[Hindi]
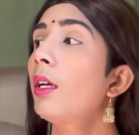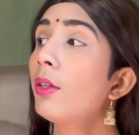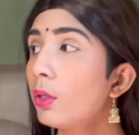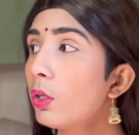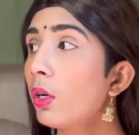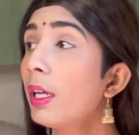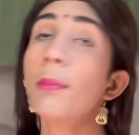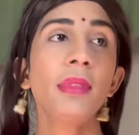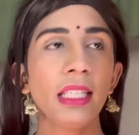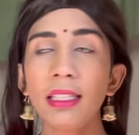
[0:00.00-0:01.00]
रुको हम
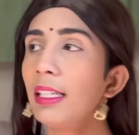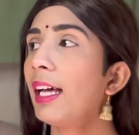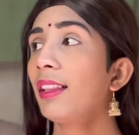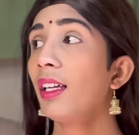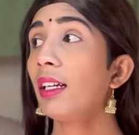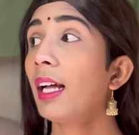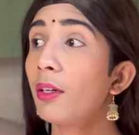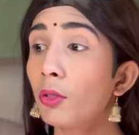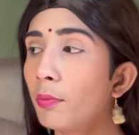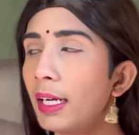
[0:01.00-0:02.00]
देख के आते हैं
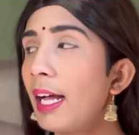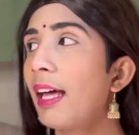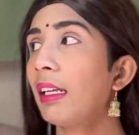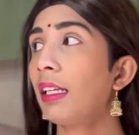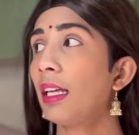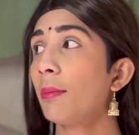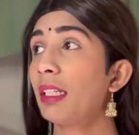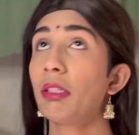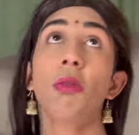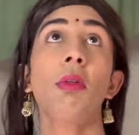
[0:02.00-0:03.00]
कागुन बघार रही है हमारी
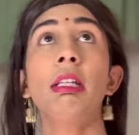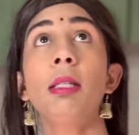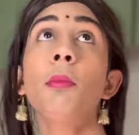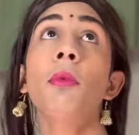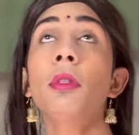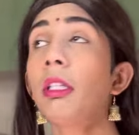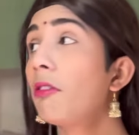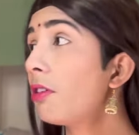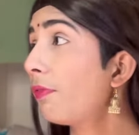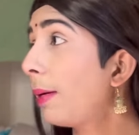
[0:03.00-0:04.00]
सोने की मूर्ति
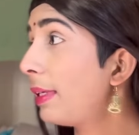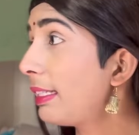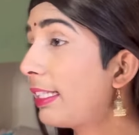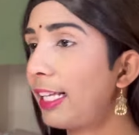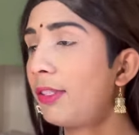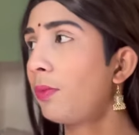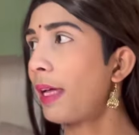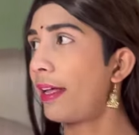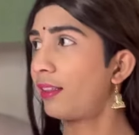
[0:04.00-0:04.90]
उर्फ हमारी सासू में